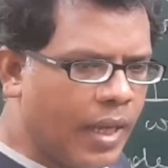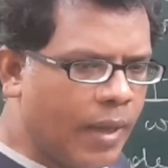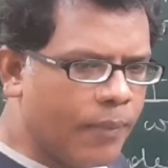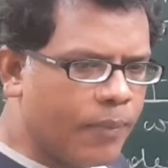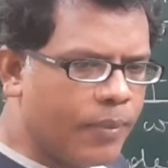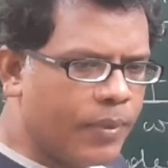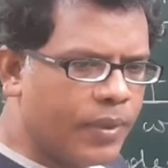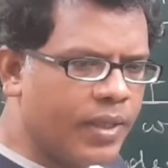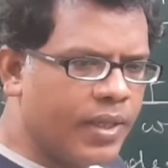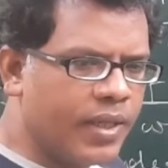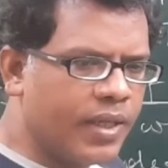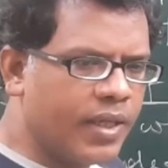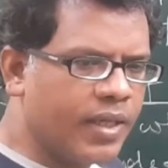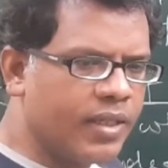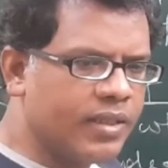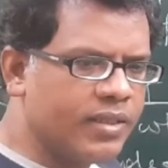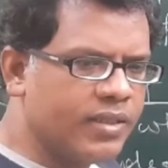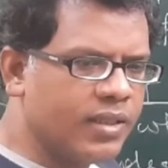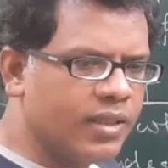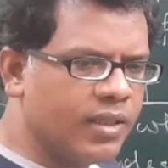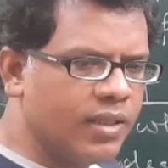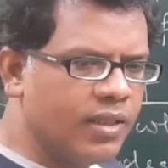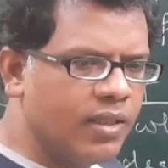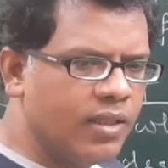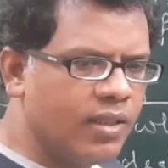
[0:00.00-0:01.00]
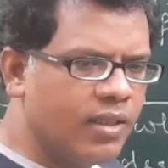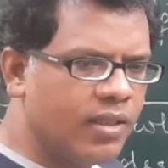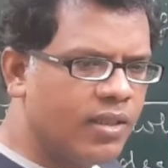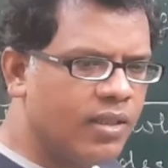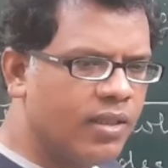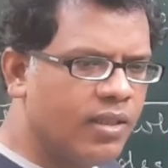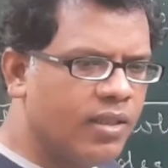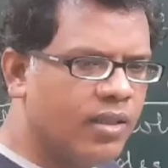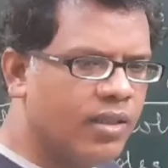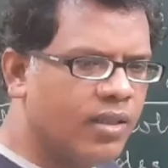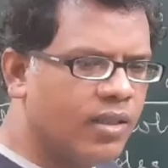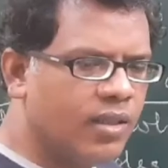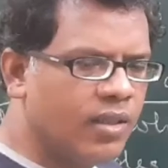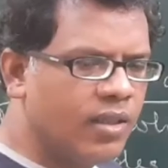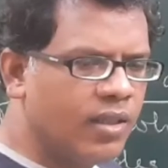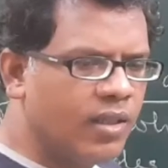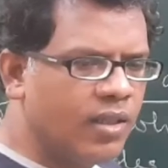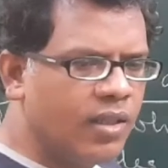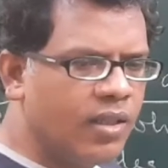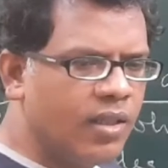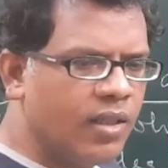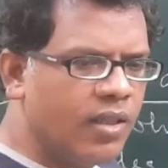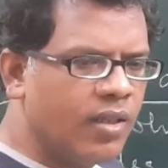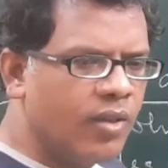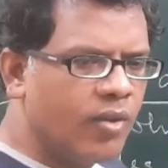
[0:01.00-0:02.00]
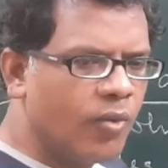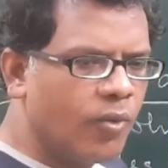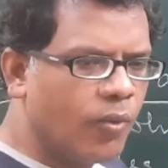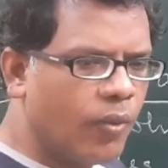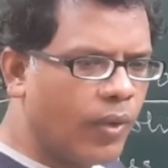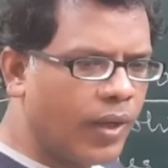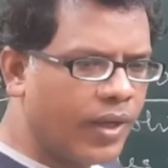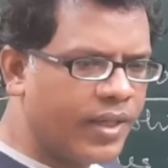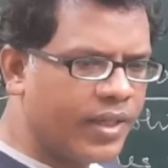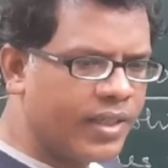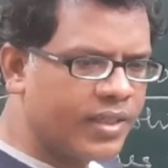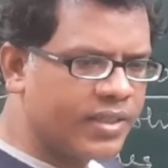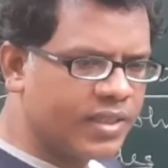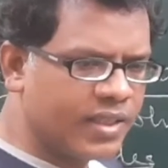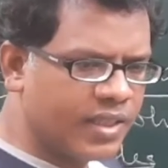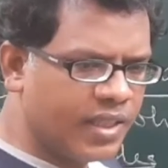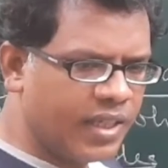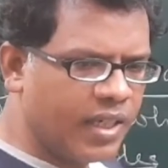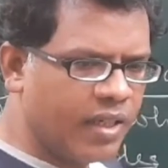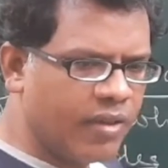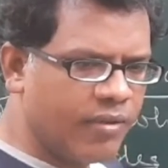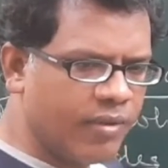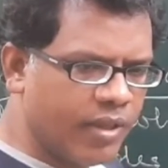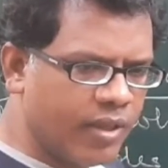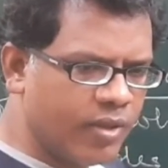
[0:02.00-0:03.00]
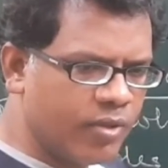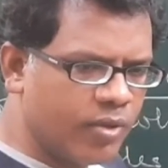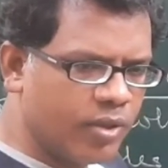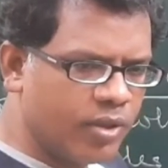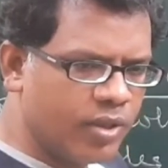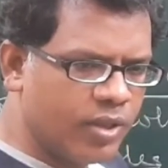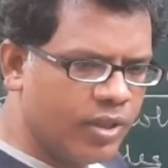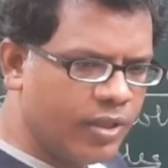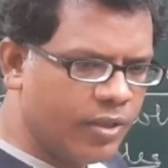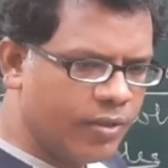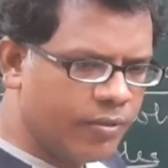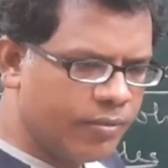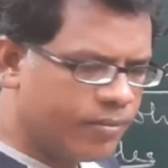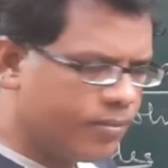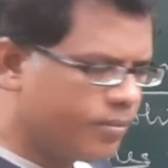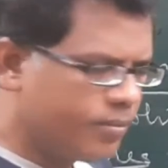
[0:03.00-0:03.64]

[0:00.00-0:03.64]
अपीयरिंग एज अ वाई as अ रियल वैल्यू ओनली